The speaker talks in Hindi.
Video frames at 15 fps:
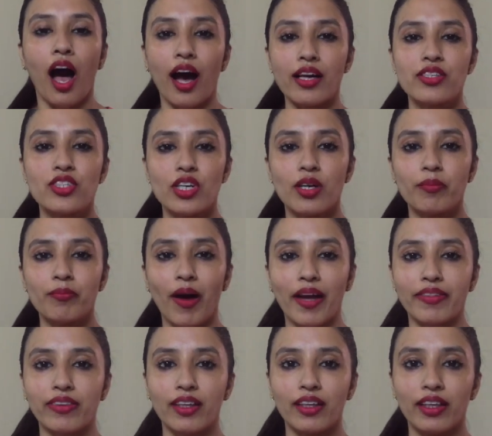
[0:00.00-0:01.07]
आज हम
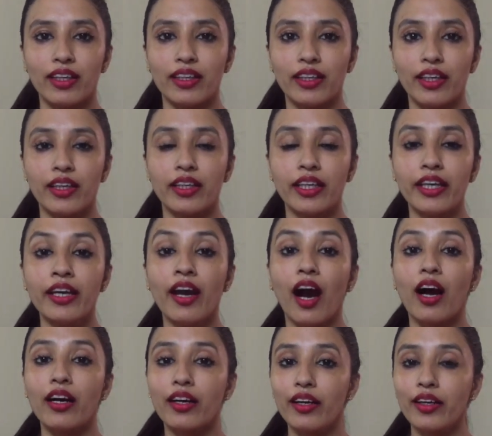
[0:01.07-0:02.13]
बात करेंगे कि
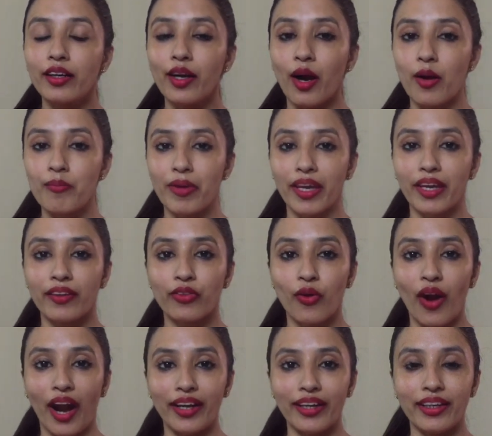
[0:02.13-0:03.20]
अगर हमें
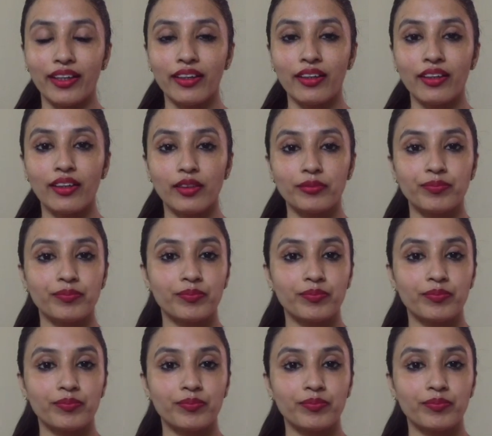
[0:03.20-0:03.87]
थ्रेडिंग